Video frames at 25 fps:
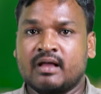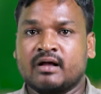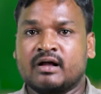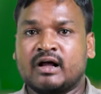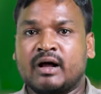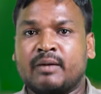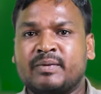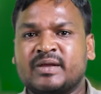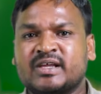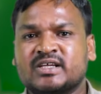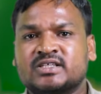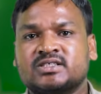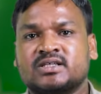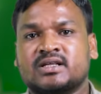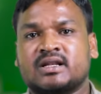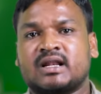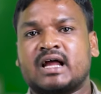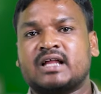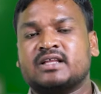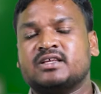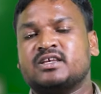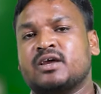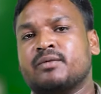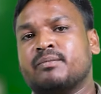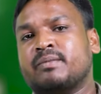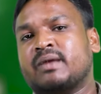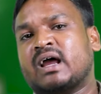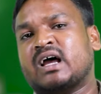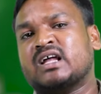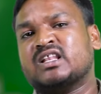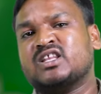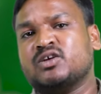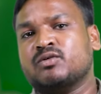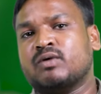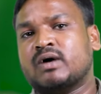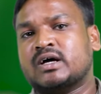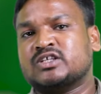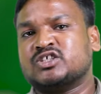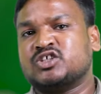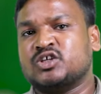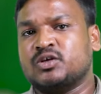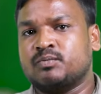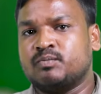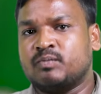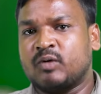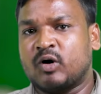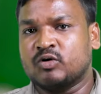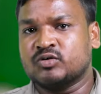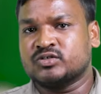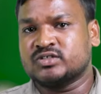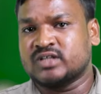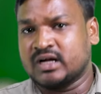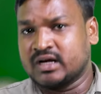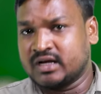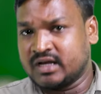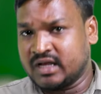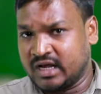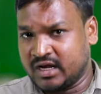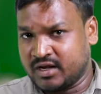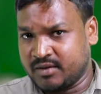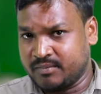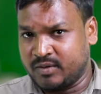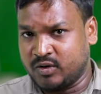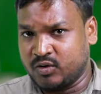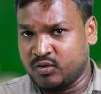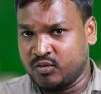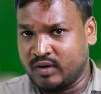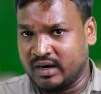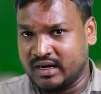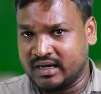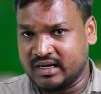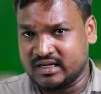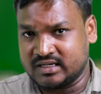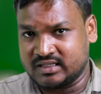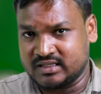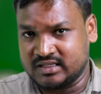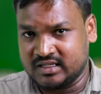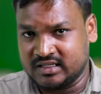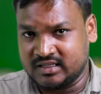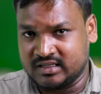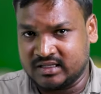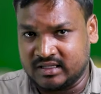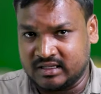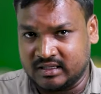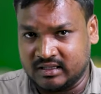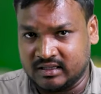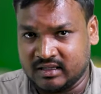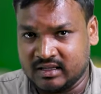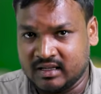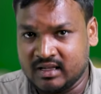कभी इस राज्य में आदिवासी बहुसंख्यक में हुआ करते थे